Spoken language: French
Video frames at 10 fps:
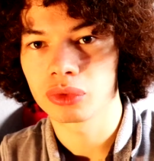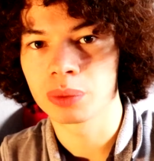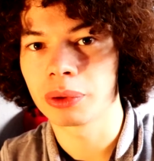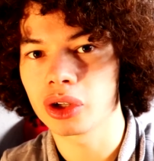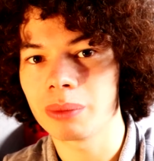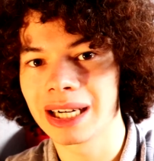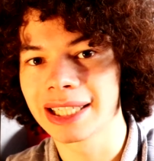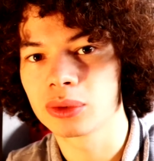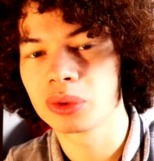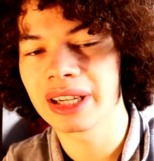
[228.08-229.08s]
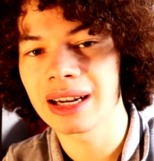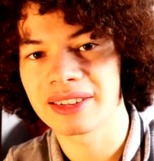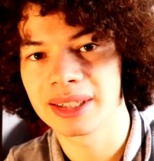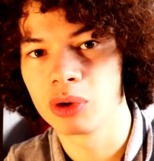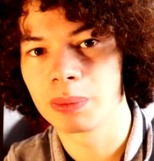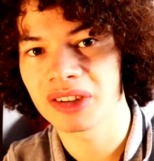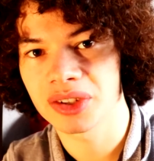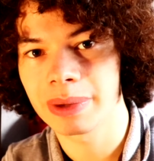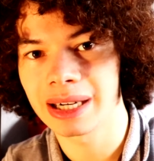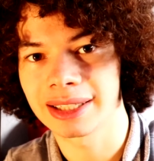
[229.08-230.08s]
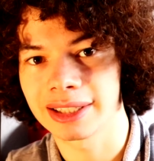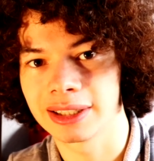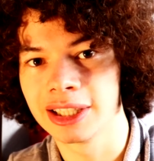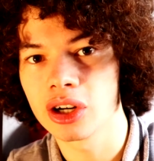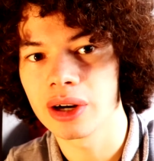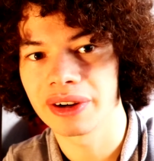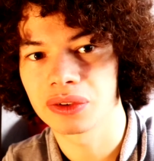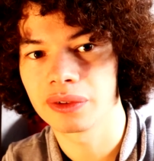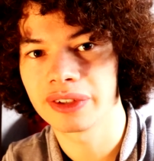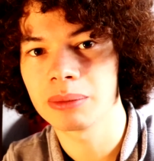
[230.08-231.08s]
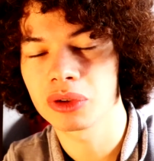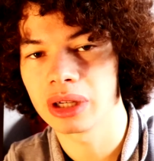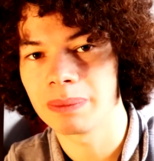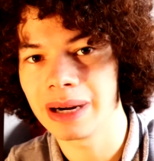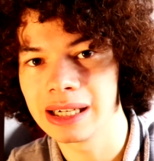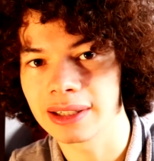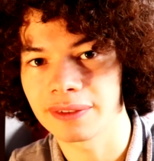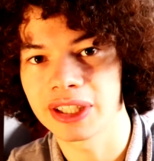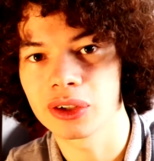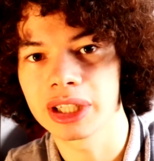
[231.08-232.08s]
Cependant, malgré tout ça, la cible principale qu'attaque Nicole avec ce film, ce n'est pas les trafiquants